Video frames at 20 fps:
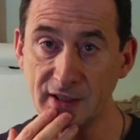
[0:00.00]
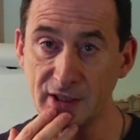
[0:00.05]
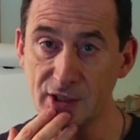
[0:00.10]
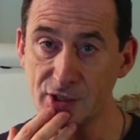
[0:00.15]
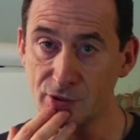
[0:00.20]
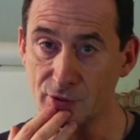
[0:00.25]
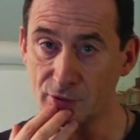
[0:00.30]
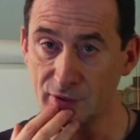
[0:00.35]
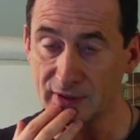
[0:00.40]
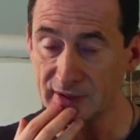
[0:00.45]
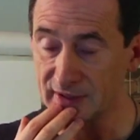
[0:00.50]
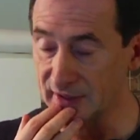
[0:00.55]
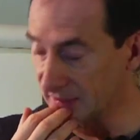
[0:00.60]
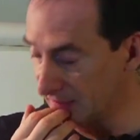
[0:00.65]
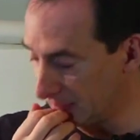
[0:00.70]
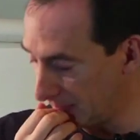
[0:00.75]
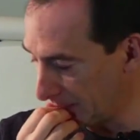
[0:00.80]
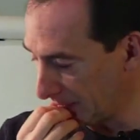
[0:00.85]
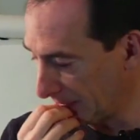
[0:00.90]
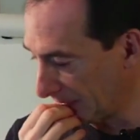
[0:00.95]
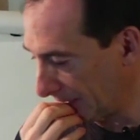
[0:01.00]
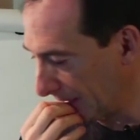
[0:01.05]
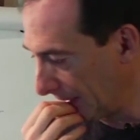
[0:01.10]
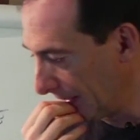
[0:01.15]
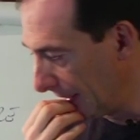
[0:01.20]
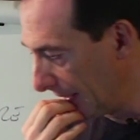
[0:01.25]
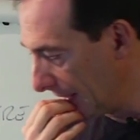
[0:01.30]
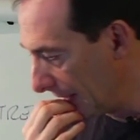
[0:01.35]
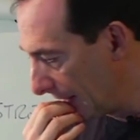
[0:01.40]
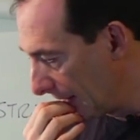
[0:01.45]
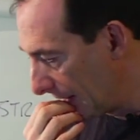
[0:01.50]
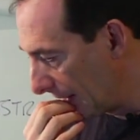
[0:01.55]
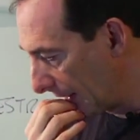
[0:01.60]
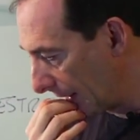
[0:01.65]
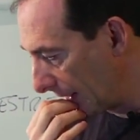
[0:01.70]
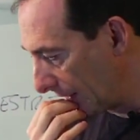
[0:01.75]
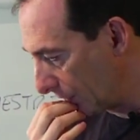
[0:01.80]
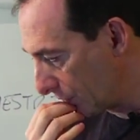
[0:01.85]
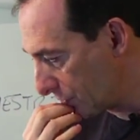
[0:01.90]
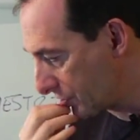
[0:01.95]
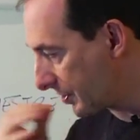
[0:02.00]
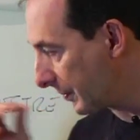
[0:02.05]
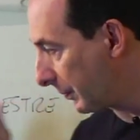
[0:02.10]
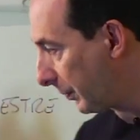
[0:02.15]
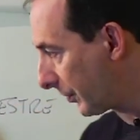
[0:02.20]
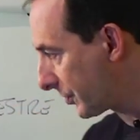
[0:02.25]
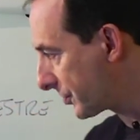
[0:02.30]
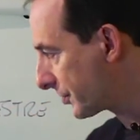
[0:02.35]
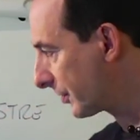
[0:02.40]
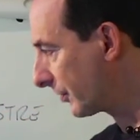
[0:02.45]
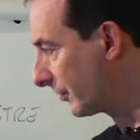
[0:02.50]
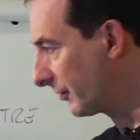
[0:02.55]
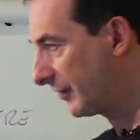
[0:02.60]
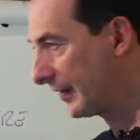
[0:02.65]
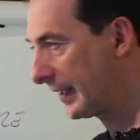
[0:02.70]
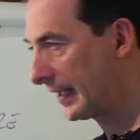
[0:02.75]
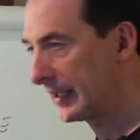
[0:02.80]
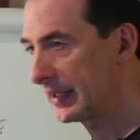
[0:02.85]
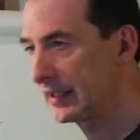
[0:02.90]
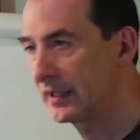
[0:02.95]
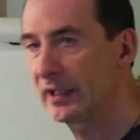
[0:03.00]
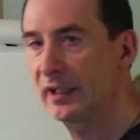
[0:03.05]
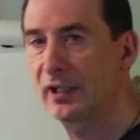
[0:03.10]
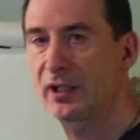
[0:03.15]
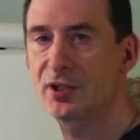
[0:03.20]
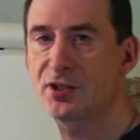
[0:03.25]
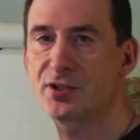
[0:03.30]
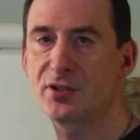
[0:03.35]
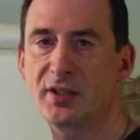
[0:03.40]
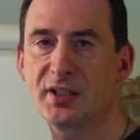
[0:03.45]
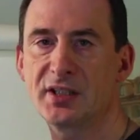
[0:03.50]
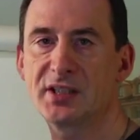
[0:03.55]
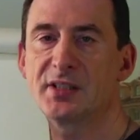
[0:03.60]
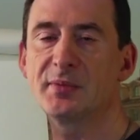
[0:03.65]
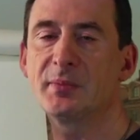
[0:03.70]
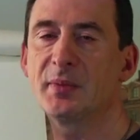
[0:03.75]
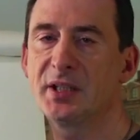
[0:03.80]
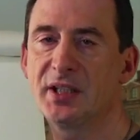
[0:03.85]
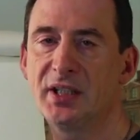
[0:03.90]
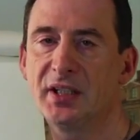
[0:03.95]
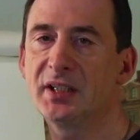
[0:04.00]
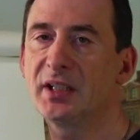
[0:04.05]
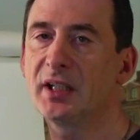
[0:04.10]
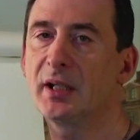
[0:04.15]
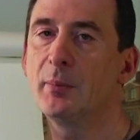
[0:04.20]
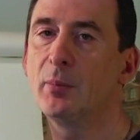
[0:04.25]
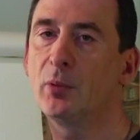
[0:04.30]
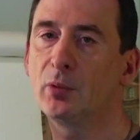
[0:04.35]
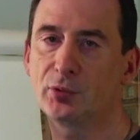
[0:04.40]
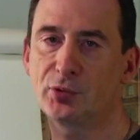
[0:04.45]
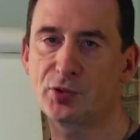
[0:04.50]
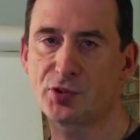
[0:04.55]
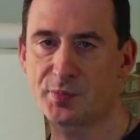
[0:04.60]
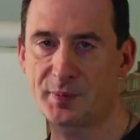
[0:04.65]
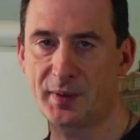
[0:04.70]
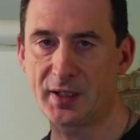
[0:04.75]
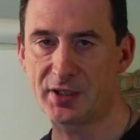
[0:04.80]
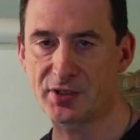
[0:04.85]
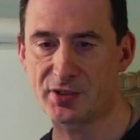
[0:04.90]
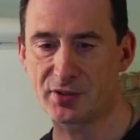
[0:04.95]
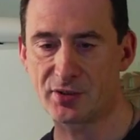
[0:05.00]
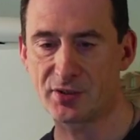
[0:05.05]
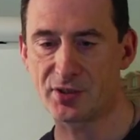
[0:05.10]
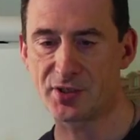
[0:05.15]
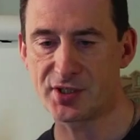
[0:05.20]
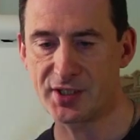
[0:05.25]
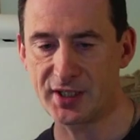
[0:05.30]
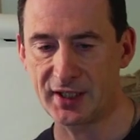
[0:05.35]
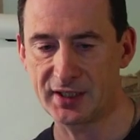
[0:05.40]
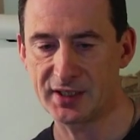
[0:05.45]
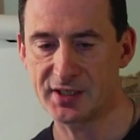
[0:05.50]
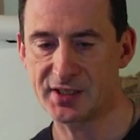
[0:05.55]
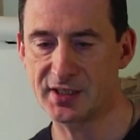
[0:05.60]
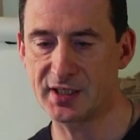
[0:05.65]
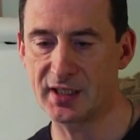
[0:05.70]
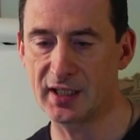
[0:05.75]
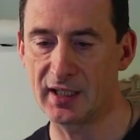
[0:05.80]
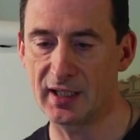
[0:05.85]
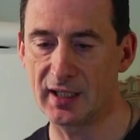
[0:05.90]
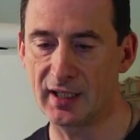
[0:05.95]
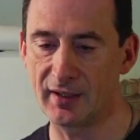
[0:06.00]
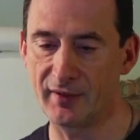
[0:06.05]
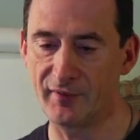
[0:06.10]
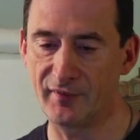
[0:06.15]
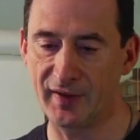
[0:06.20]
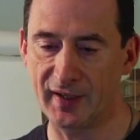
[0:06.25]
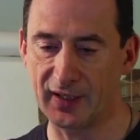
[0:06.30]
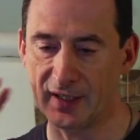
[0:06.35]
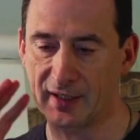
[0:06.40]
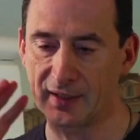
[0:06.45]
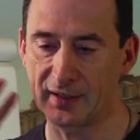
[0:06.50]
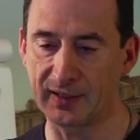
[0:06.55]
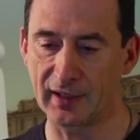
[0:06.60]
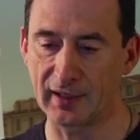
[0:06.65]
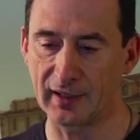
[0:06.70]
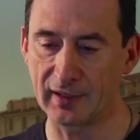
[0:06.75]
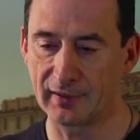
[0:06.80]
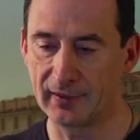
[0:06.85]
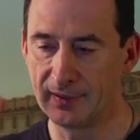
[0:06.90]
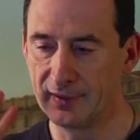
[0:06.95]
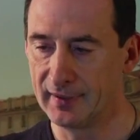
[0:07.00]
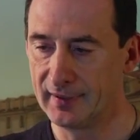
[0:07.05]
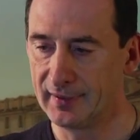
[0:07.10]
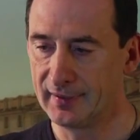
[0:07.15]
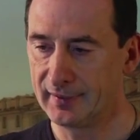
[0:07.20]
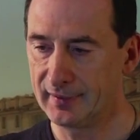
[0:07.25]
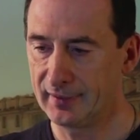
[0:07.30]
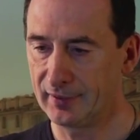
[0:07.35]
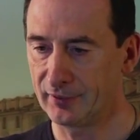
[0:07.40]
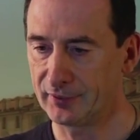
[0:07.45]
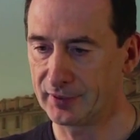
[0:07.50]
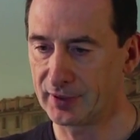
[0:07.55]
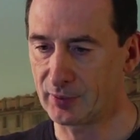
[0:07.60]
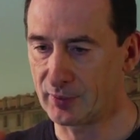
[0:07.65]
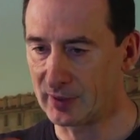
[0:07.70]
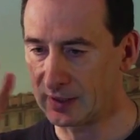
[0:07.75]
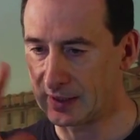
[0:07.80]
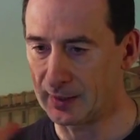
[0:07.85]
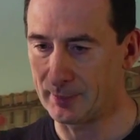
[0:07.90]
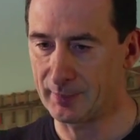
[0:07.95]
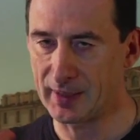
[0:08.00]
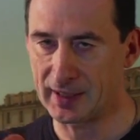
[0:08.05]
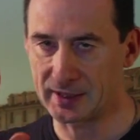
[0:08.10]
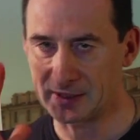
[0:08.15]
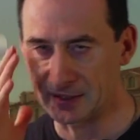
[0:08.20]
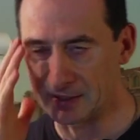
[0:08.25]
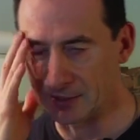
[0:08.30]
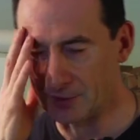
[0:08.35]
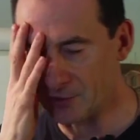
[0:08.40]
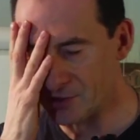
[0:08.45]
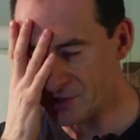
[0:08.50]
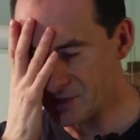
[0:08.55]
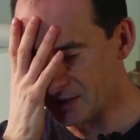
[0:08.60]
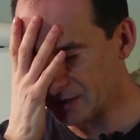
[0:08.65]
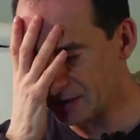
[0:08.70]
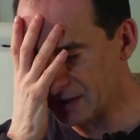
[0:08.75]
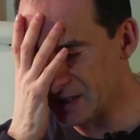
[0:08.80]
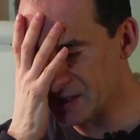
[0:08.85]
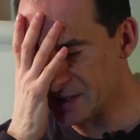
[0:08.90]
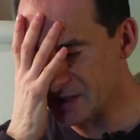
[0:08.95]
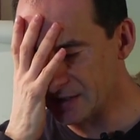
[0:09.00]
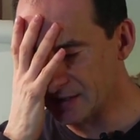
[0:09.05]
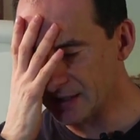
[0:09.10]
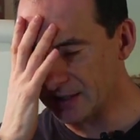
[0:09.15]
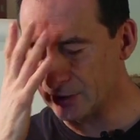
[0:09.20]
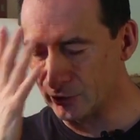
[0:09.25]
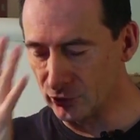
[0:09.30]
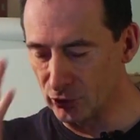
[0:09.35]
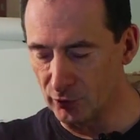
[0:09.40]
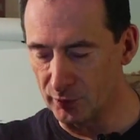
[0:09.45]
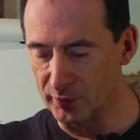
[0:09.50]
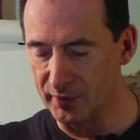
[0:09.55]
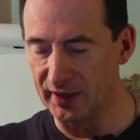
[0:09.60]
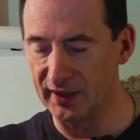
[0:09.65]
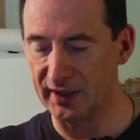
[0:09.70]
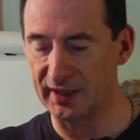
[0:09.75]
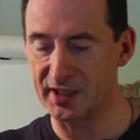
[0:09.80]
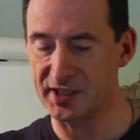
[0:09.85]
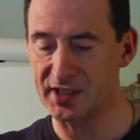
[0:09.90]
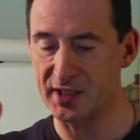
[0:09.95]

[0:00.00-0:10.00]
che sono attendibili, eh, non si possono fare delle risonanze magnetiche molto spesso senza avere nel, you know, da qualche parte della nostra testa dei dubbi che